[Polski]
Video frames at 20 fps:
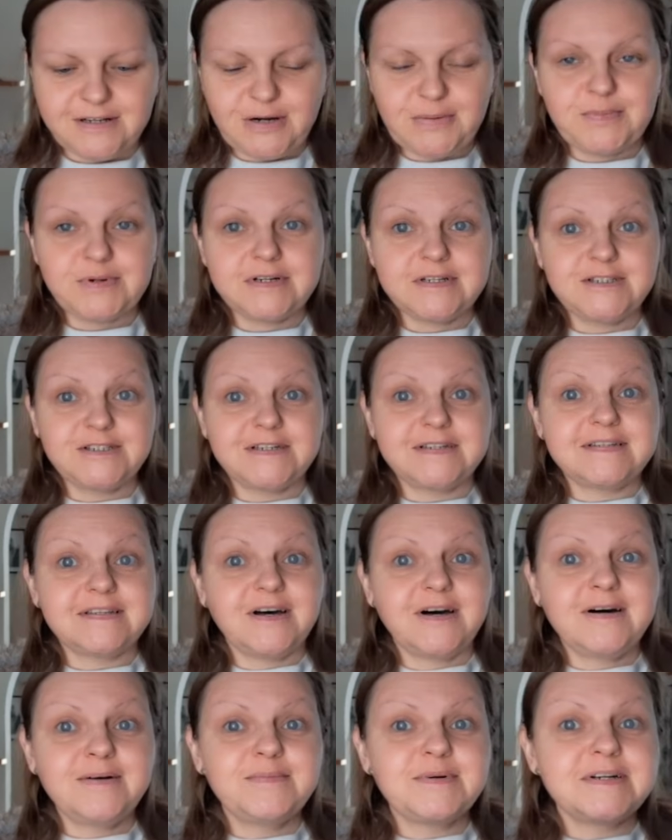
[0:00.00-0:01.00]
dobry, dzień
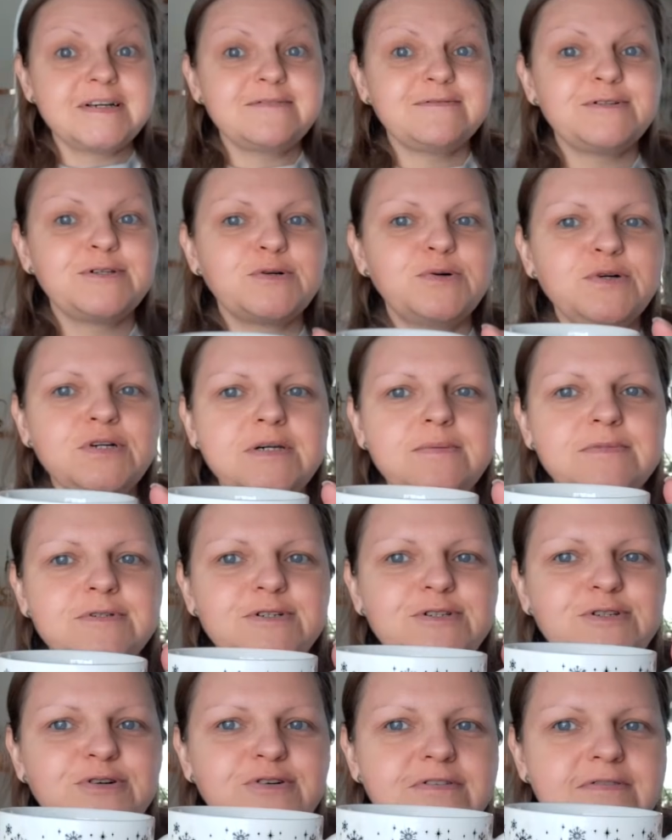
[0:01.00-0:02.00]
dobry. W drugim
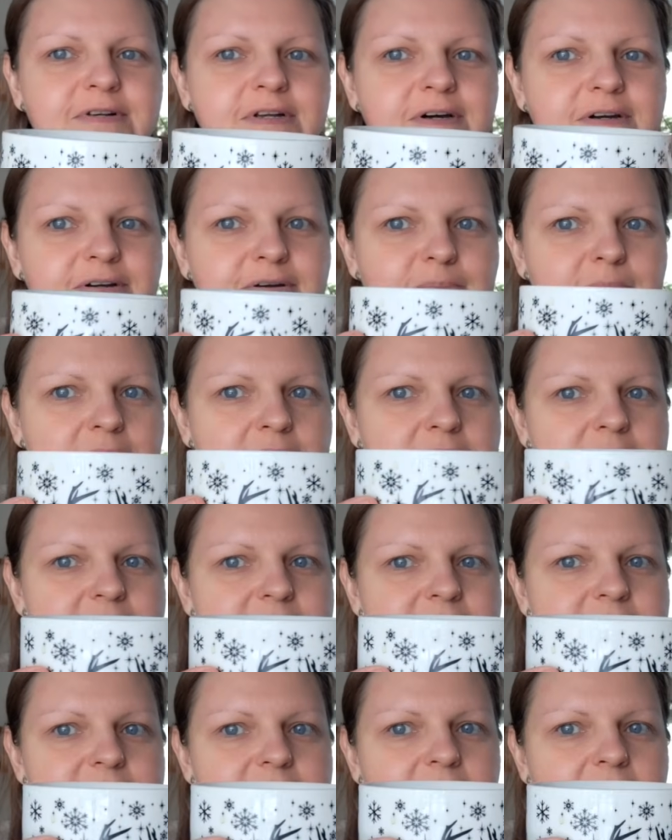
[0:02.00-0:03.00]
dniu vlog
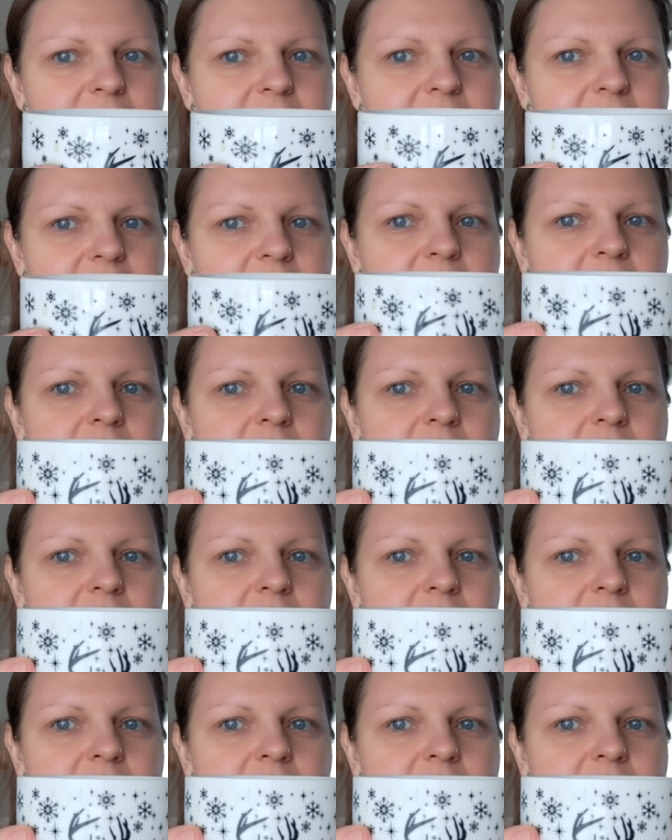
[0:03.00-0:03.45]
masa